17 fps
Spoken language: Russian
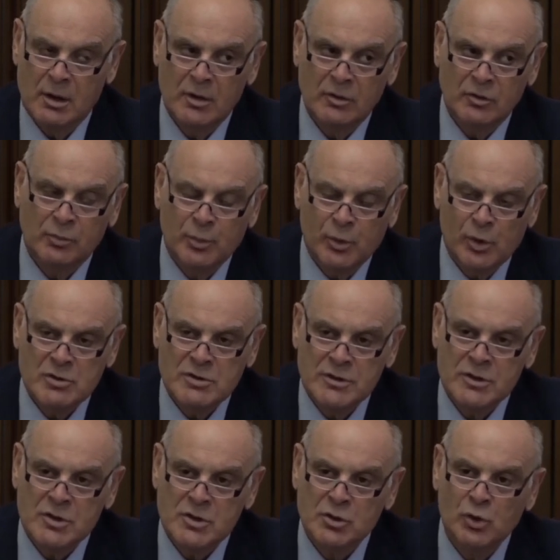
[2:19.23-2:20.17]

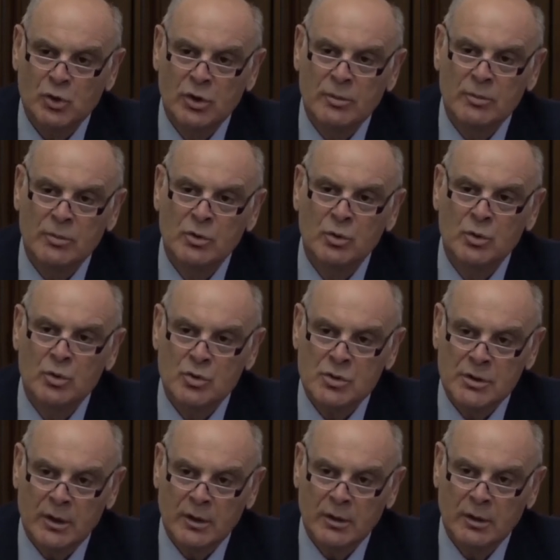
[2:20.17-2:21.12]
Спросите, что им
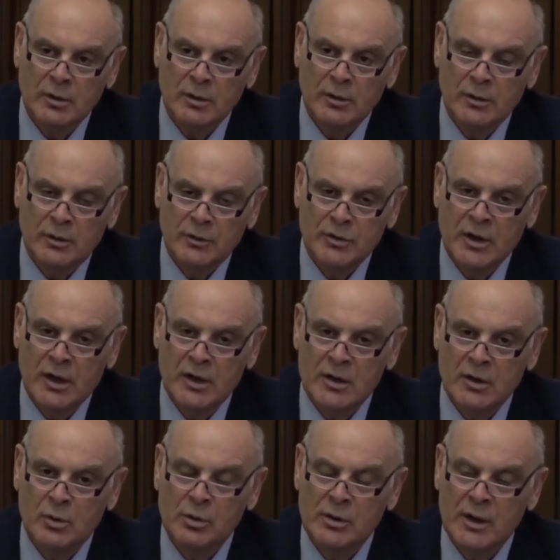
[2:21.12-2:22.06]
нужно.
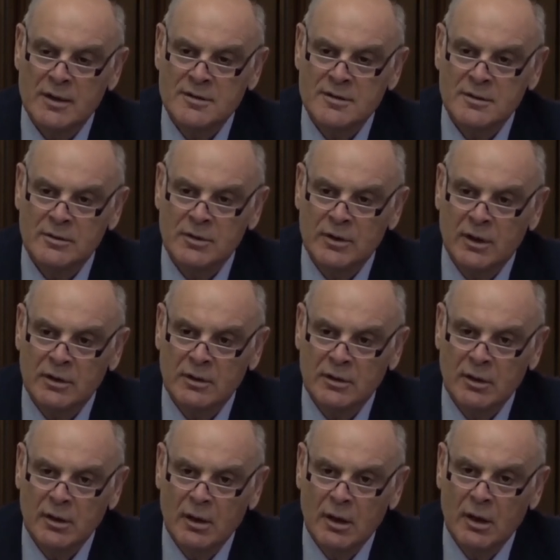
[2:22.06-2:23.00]
Денег у нас нет.
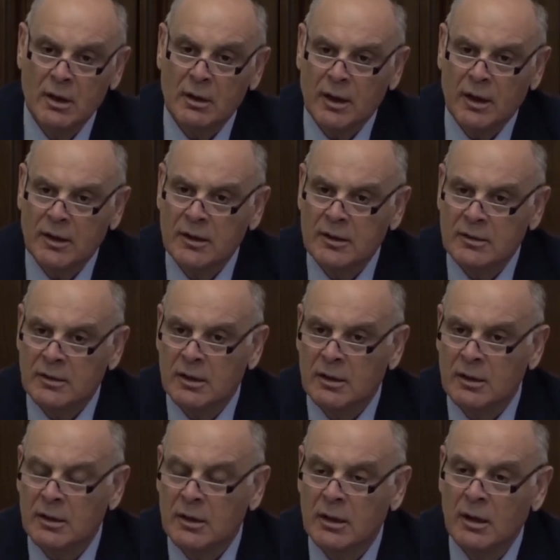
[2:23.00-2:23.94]

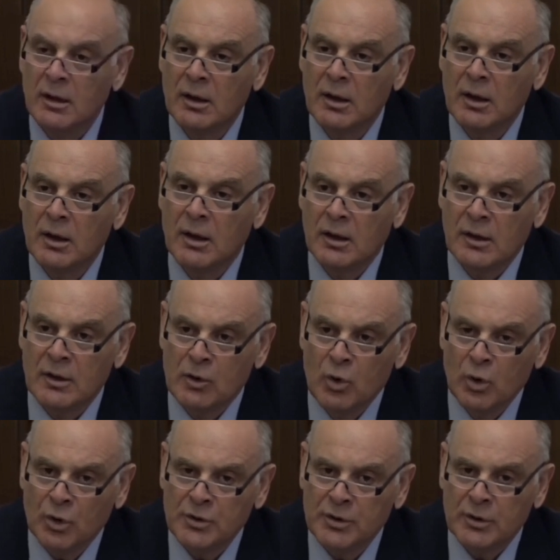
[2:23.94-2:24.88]
Какие-то
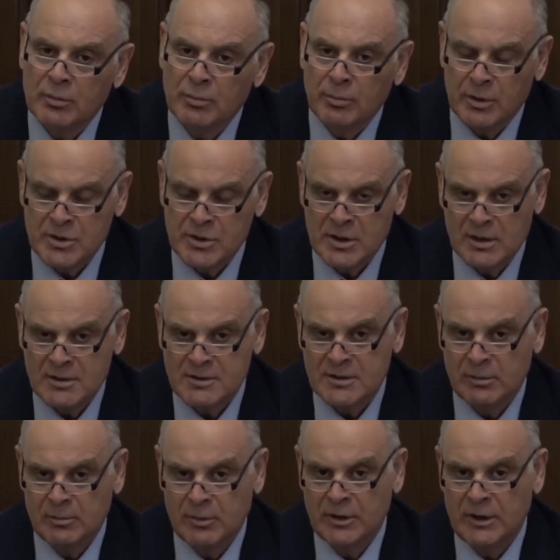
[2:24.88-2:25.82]
льготы,
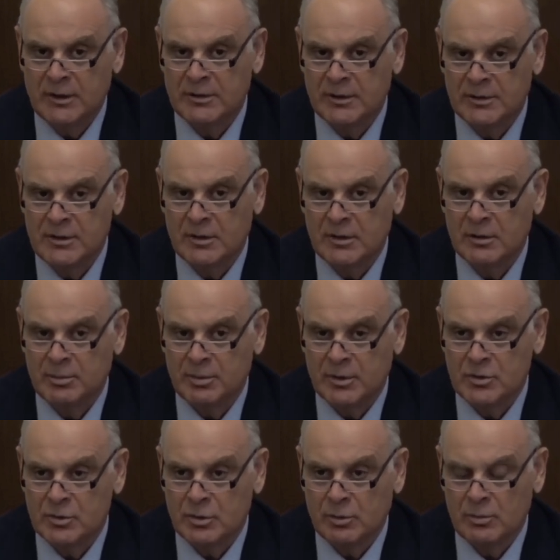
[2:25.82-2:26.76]
пожалуйста, мы на это дело
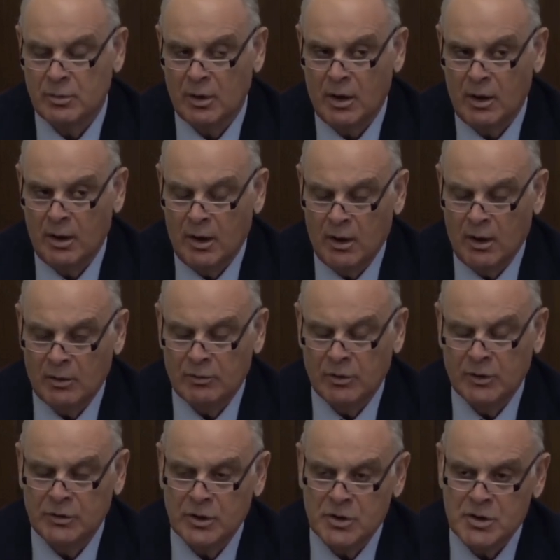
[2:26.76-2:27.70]
пойдем. В
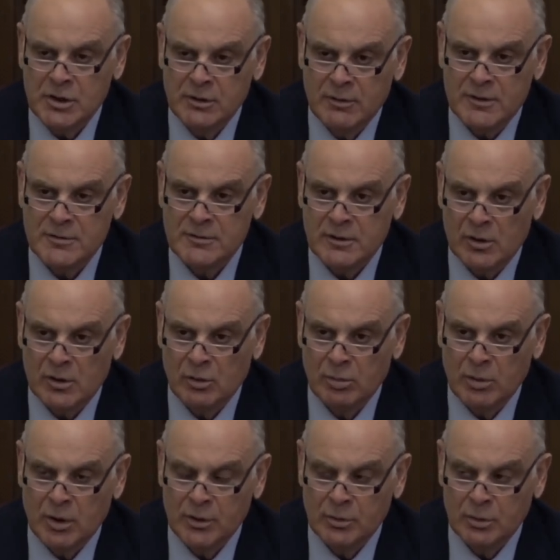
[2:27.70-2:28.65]
2022
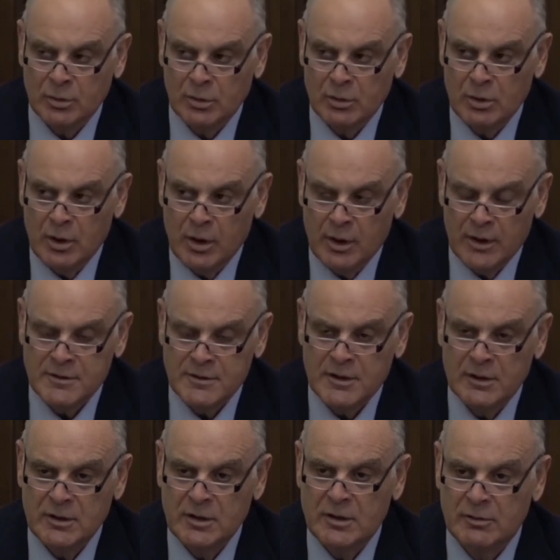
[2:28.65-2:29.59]
году,
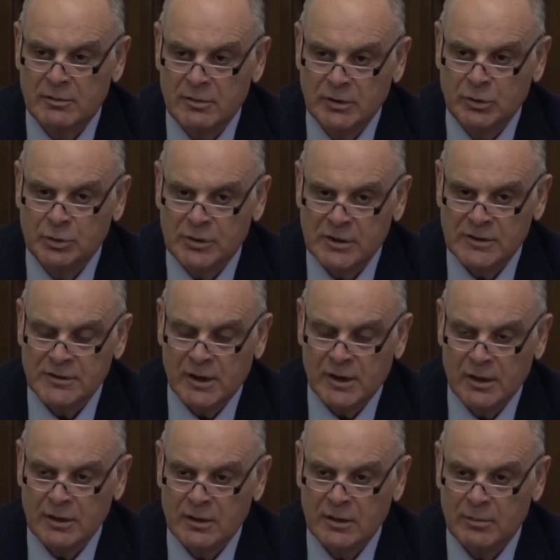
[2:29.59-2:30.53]
если они не выйдут на
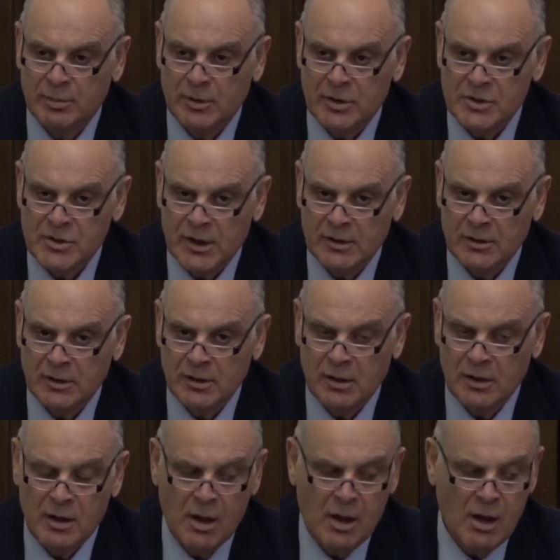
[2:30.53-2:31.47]
строительные
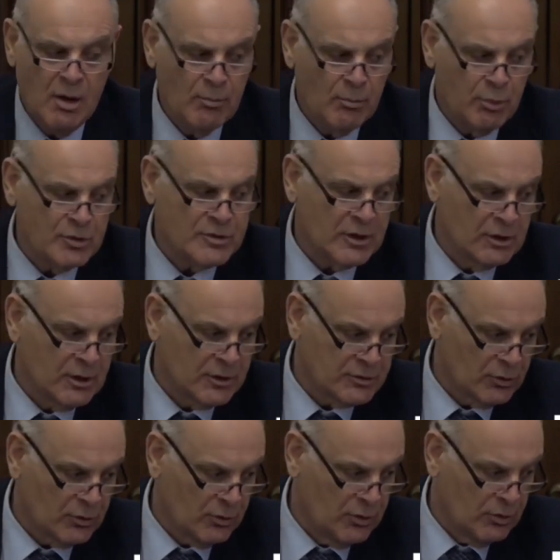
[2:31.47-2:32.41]
площадки, по
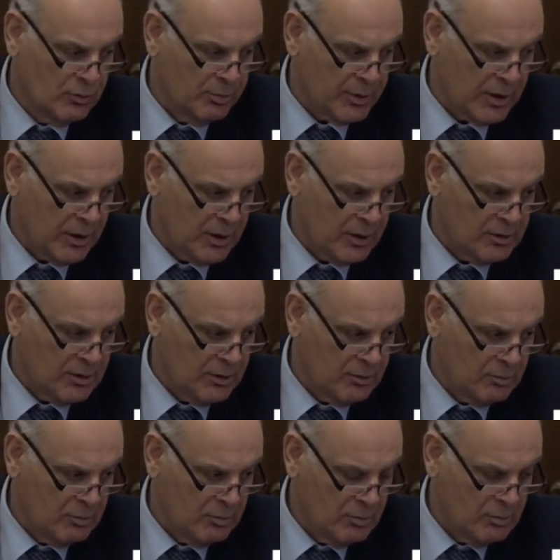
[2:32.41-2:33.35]
согласованным
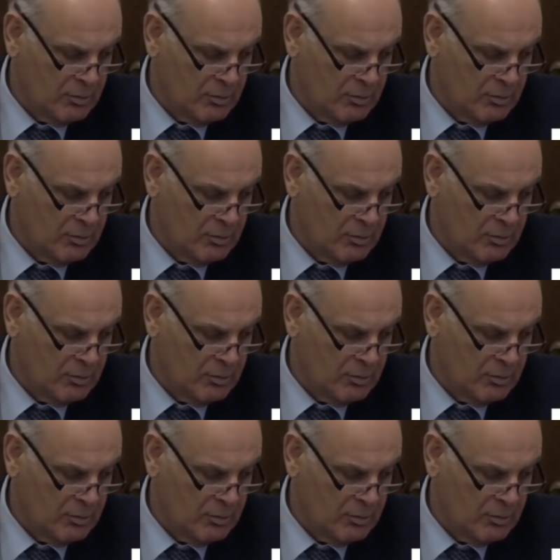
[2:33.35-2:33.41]
проектам.